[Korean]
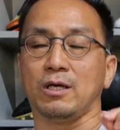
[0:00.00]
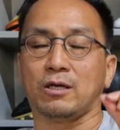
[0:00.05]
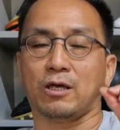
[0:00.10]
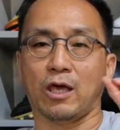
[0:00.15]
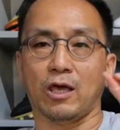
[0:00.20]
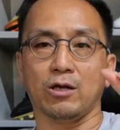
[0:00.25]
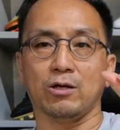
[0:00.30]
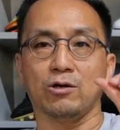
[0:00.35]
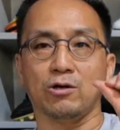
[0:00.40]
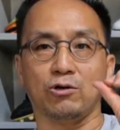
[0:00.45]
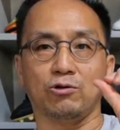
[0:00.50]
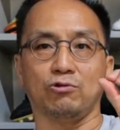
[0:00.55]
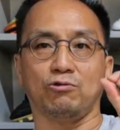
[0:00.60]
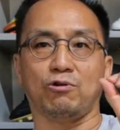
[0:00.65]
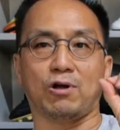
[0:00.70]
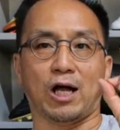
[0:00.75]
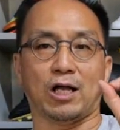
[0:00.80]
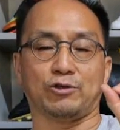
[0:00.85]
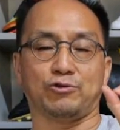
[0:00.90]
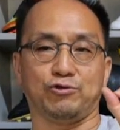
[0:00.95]

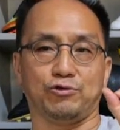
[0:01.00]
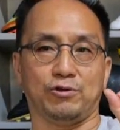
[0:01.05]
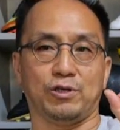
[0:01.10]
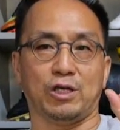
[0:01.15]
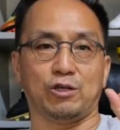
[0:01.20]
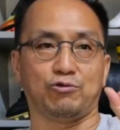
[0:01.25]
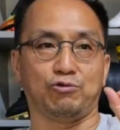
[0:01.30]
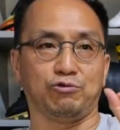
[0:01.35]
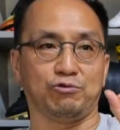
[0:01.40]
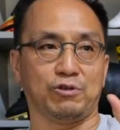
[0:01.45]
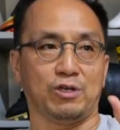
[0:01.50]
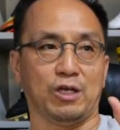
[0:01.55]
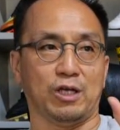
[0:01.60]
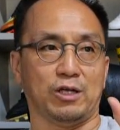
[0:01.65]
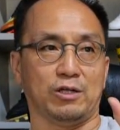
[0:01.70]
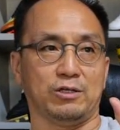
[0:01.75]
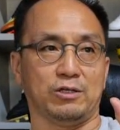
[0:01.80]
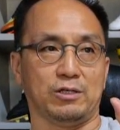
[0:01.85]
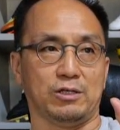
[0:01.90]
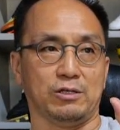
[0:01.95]
캥거루 가죽의
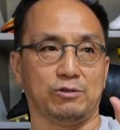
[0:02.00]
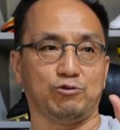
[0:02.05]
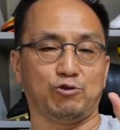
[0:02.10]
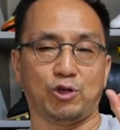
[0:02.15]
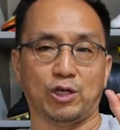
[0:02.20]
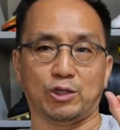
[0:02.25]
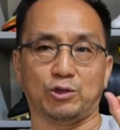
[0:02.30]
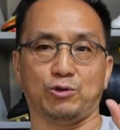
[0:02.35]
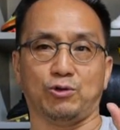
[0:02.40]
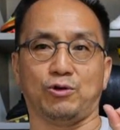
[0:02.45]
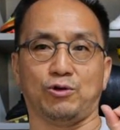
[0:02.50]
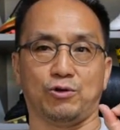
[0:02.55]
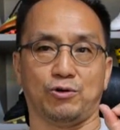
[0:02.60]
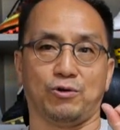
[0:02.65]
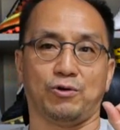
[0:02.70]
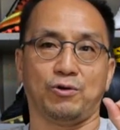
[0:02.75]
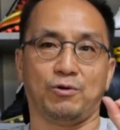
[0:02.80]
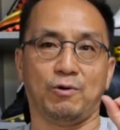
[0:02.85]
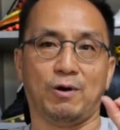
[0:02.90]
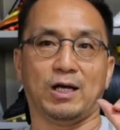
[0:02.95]
두께를
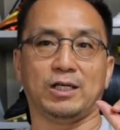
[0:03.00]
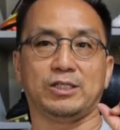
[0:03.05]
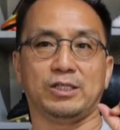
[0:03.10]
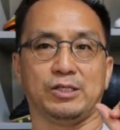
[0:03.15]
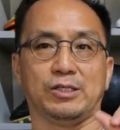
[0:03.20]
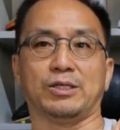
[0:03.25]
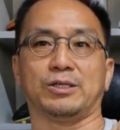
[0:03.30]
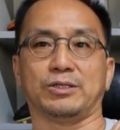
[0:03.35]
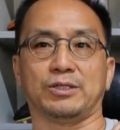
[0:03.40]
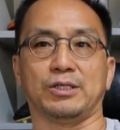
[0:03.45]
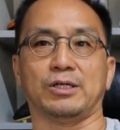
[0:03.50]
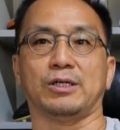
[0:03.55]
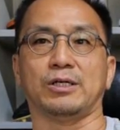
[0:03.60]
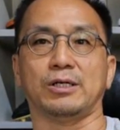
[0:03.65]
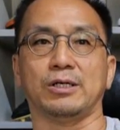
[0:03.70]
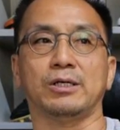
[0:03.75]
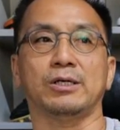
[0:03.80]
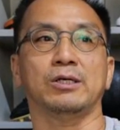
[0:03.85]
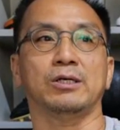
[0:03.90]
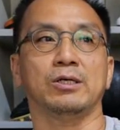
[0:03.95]

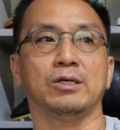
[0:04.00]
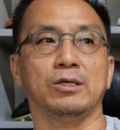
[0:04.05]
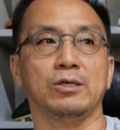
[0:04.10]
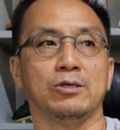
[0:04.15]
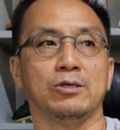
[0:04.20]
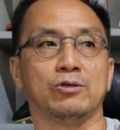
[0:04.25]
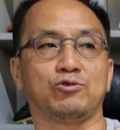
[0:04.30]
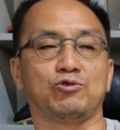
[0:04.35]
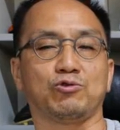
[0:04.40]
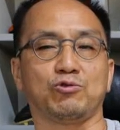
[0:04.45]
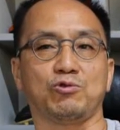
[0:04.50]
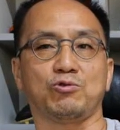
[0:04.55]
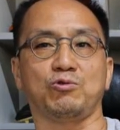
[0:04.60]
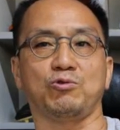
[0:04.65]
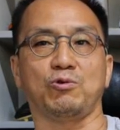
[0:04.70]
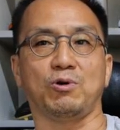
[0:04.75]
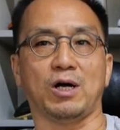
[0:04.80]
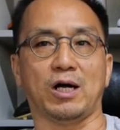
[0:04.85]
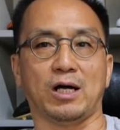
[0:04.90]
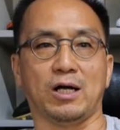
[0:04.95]
최소화시켜서
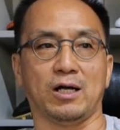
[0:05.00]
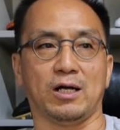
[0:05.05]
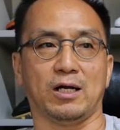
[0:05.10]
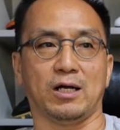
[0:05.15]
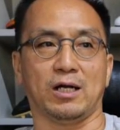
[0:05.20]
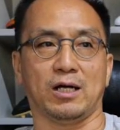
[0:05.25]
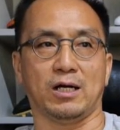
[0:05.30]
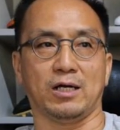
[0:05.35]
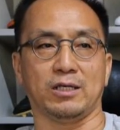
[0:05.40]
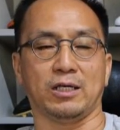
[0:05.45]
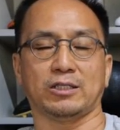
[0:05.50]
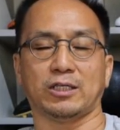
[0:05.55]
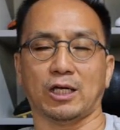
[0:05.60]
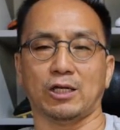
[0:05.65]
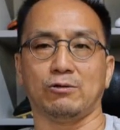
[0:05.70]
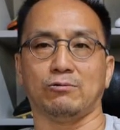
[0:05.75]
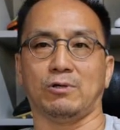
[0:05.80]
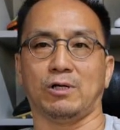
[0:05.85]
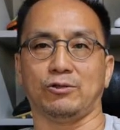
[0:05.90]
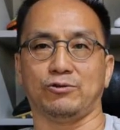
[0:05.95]
축구화에
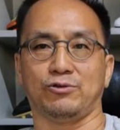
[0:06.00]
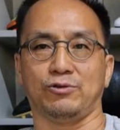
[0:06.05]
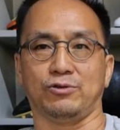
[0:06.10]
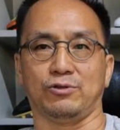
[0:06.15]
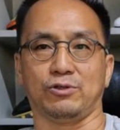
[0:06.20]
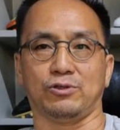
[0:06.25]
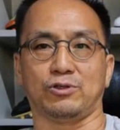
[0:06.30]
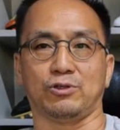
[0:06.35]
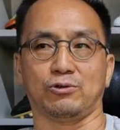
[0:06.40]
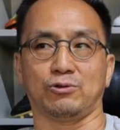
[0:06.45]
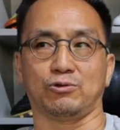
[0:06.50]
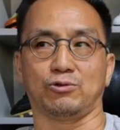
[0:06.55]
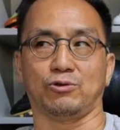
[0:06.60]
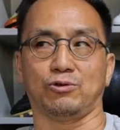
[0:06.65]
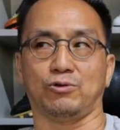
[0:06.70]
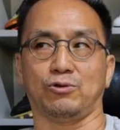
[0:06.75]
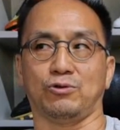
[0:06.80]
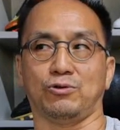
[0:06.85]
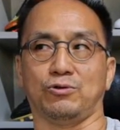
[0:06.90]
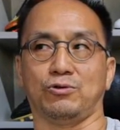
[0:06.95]
사용할 수 있는
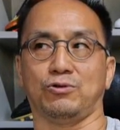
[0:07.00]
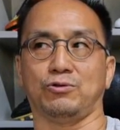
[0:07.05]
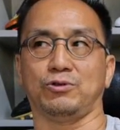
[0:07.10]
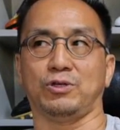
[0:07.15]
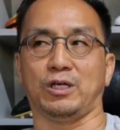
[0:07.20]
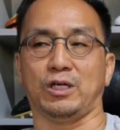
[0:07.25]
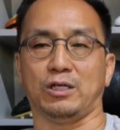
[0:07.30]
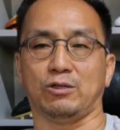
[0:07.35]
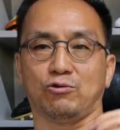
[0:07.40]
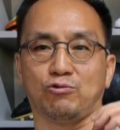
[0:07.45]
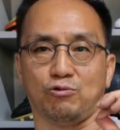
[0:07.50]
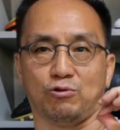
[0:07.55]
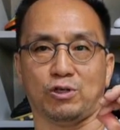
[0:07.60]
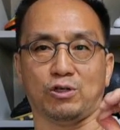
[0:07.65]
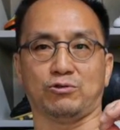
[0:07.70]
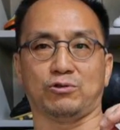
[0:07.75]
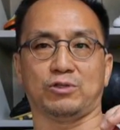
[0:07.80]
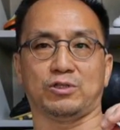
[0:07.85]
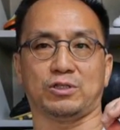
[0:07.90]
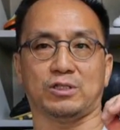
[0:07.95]
정도의
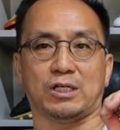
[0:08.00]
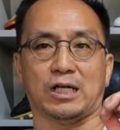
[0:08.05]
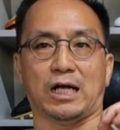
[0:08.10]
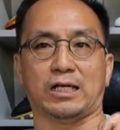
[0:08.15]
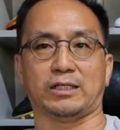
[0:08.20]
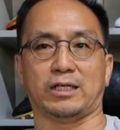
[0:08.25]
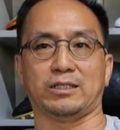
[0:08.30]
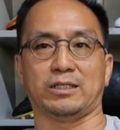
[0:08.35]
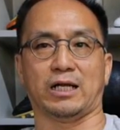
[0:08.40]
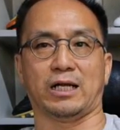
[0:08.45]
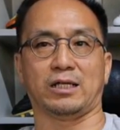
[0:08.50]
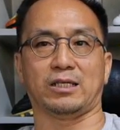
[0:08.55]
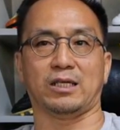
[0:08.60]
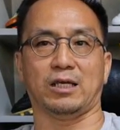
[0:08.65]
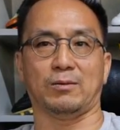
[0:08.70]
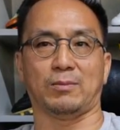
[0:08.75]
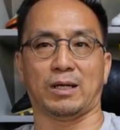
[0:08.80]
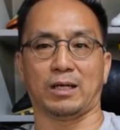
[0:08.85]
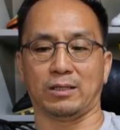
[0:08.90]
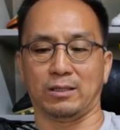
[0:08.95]
두께 중에서 가장
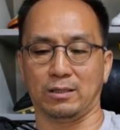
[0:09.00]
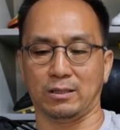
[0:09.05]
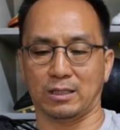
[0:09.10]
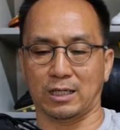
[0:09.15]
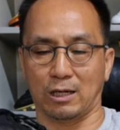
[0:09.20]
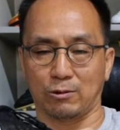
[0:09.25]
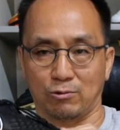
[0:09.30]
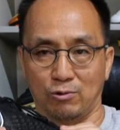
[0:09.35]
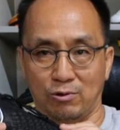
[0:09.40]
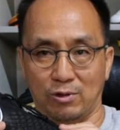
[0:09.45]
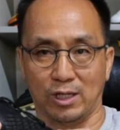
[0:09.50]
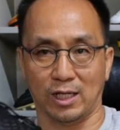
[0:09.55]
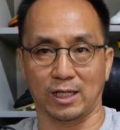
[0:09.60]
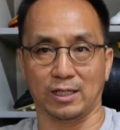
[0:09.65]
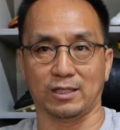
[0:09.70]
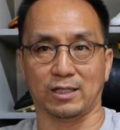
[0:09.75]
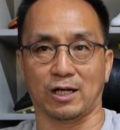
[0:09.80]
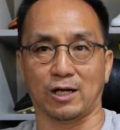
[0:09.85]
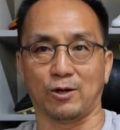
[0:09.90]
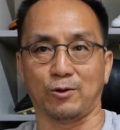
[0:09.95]
얇게 만, 가공을
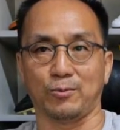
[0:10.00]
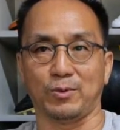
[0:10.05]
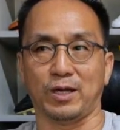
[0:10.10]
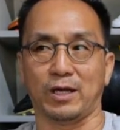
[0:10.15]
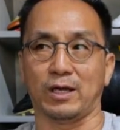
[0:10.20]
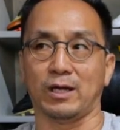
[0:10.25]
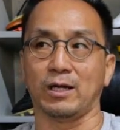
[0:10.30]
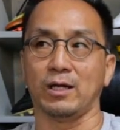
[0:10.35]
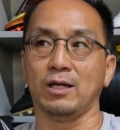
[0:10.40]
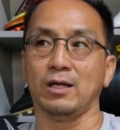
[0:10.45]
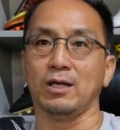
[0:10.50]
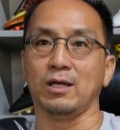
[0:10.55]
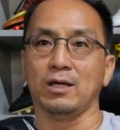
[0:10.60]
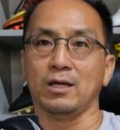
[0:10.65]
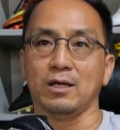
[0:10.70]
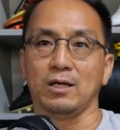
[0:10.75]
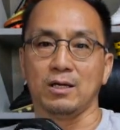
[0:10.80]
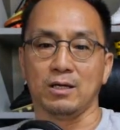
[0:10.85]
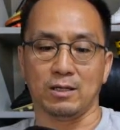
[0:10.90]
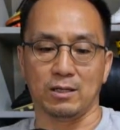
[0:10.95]
한 다음에
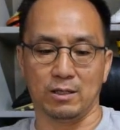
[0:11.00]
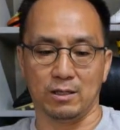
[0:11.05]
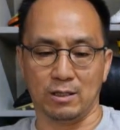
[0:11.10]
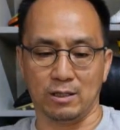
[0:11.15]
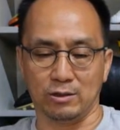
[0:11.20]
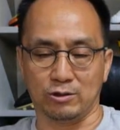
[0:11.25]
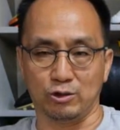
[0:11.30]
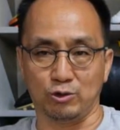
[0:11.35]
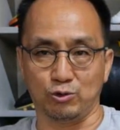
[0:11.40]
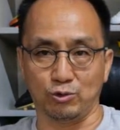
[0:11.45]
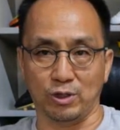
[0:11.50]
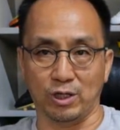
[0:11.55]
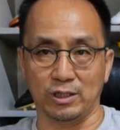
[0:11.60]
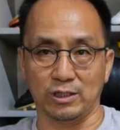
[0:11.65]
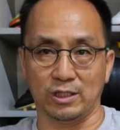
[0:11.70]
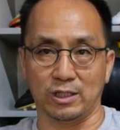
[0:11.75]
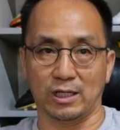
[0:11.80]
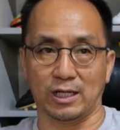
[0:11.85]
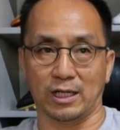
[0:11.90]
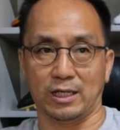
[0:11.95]
어, 뒤쪽에
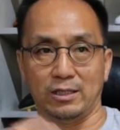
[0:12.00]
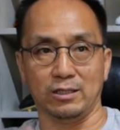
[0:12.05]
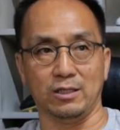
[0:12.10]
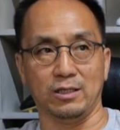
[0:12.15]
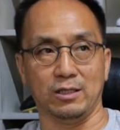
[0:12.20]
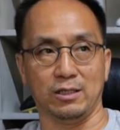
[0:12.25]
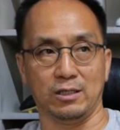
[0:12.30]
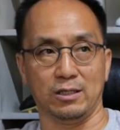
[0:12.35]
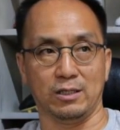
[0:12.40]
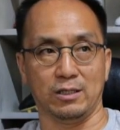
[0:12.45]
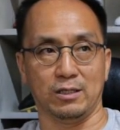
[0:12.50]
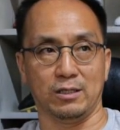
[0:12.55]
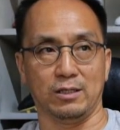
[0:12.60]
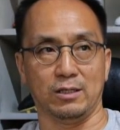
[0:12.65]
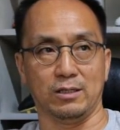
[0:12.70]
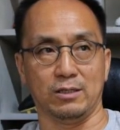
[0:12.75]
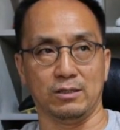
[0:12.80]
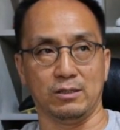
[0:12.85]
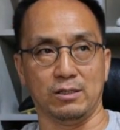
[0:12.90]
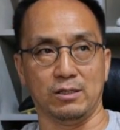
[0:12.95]
이제
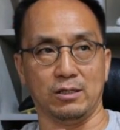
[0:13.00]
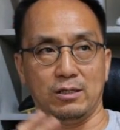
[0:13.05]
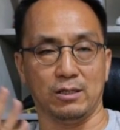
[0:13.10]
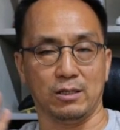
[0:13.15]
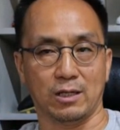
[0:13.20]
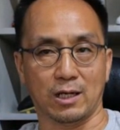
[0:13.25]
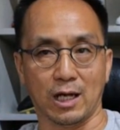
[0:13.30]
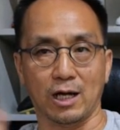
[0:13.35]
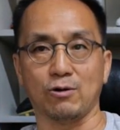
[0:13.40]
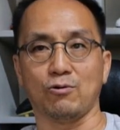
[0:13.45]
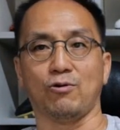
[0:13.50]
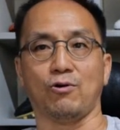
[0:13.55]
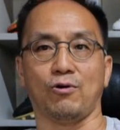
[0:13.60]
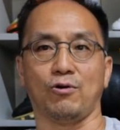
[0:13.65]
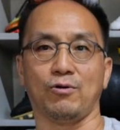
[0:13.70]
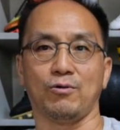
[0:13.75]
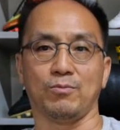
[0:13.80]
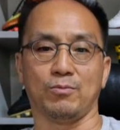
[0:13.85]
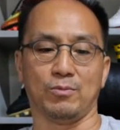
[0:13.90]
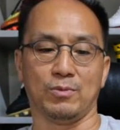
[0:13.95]
라이닝을
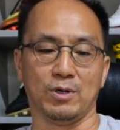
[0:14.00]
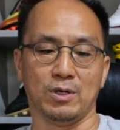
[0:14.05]
하고